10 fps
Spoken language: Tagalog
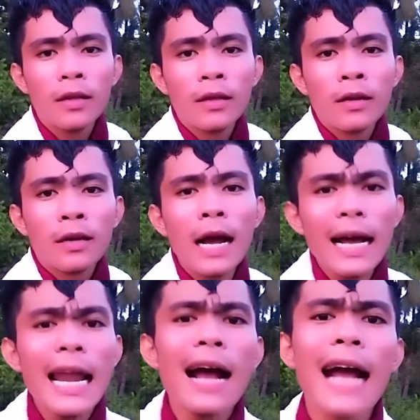
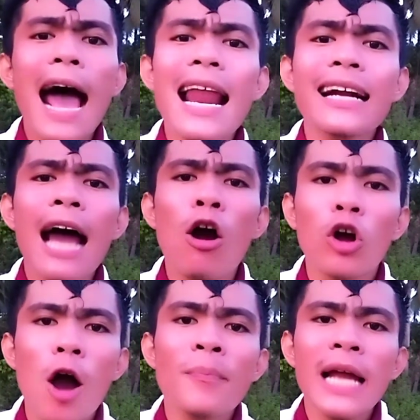Kagalang-galang na
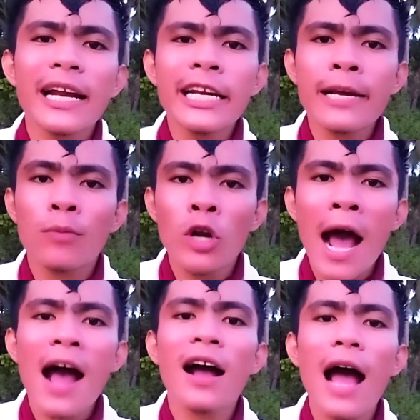hukom, narinig mo
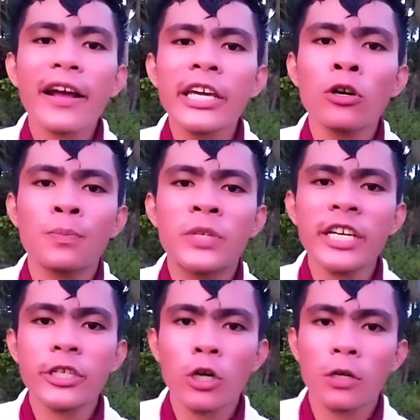na ang aking
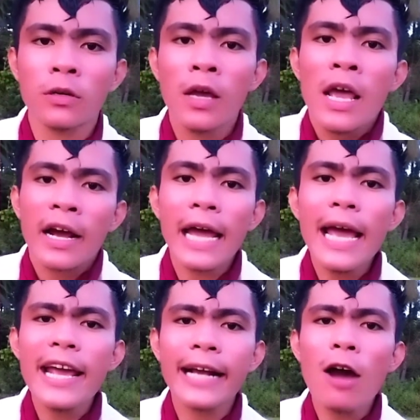objection.
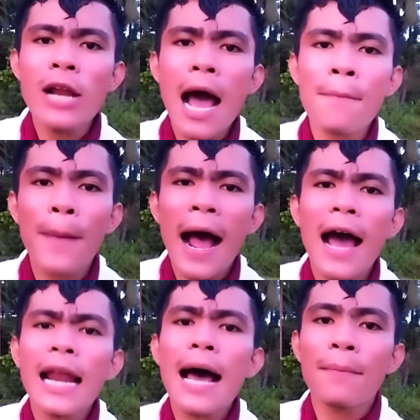Kaya ikaw na ang
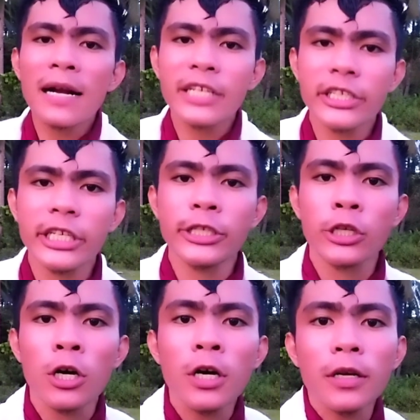bahala
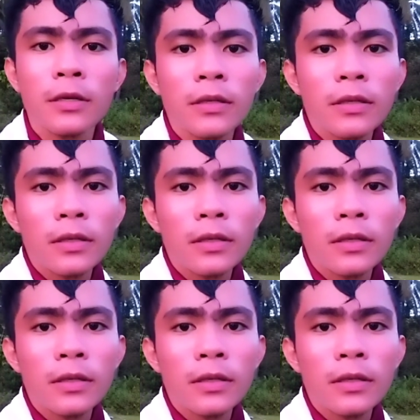magdesisyon.